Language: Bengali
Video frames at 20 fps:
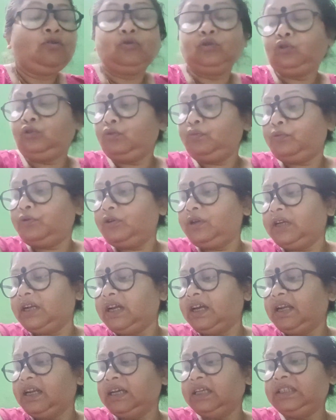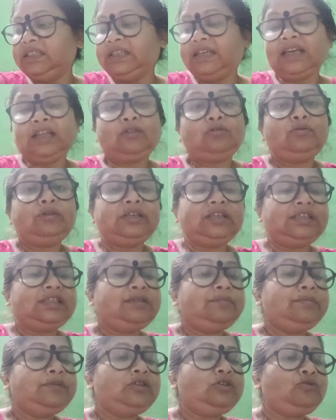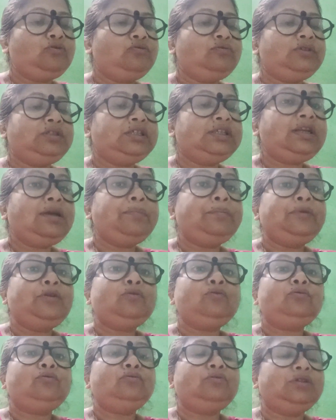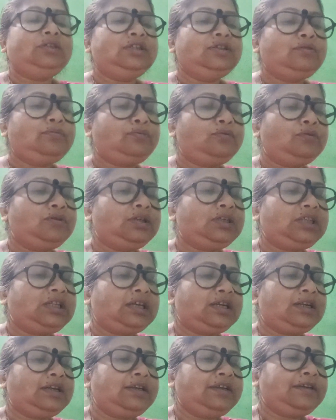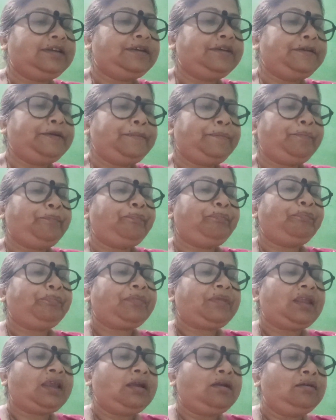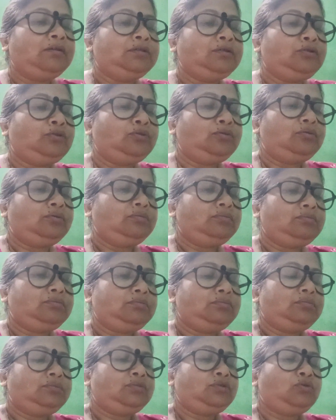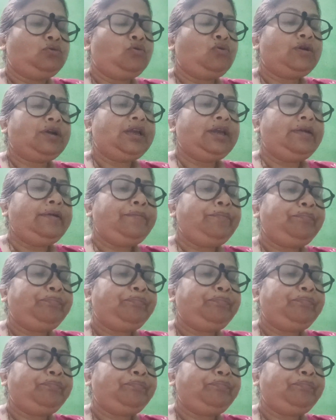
অন্তর ফোন এখানে আছে এত এস এম এস ঢুকছে না বিরক্ত হয়ে যাওয়ার ফোনটা থাকলে এখানে তো ওকে